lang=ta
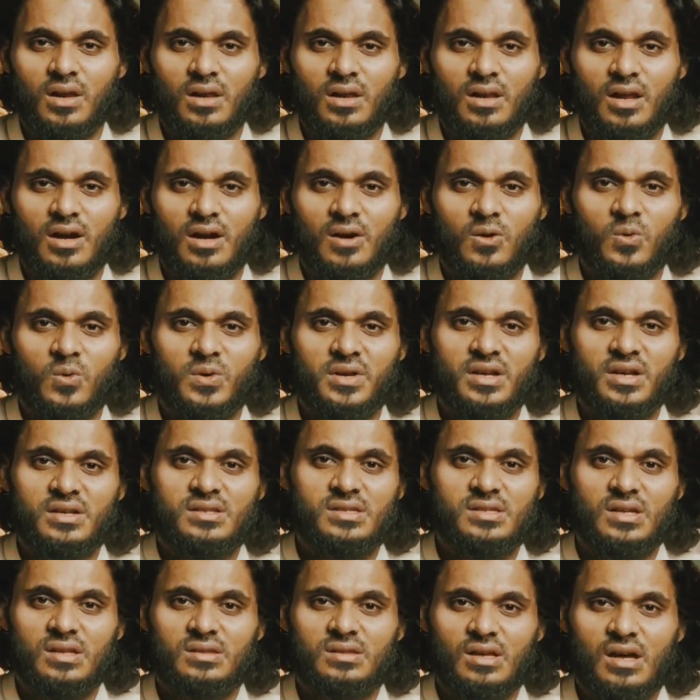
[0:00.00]
அல்லாஹுடைய
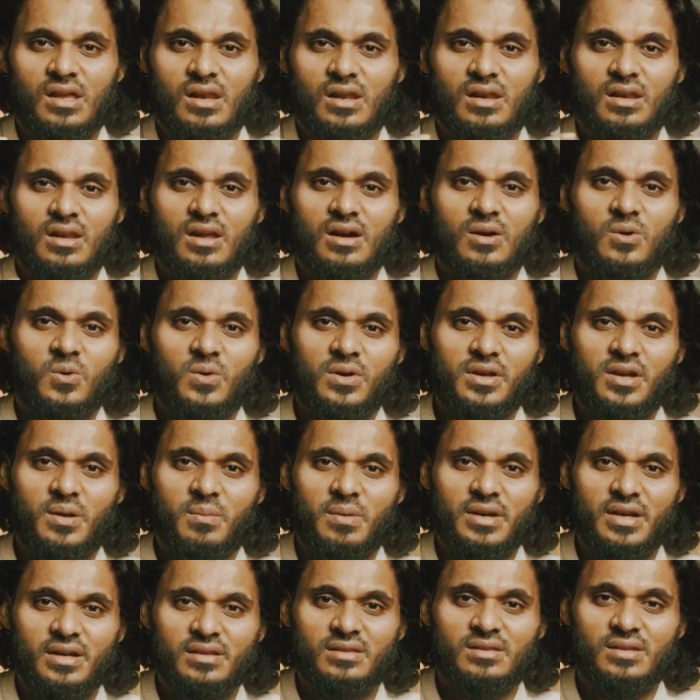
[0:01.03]
அச்சத்தால் அல்லாஹுடைய
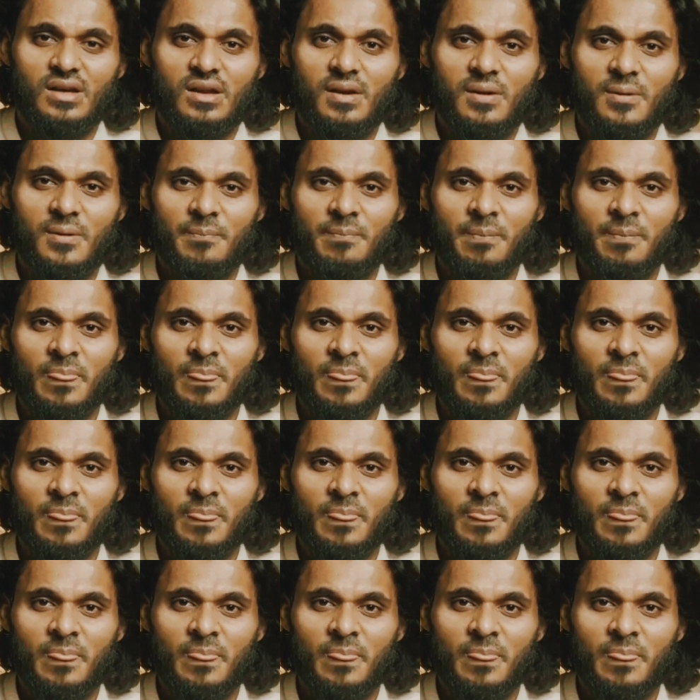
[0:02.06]
பயத்தால்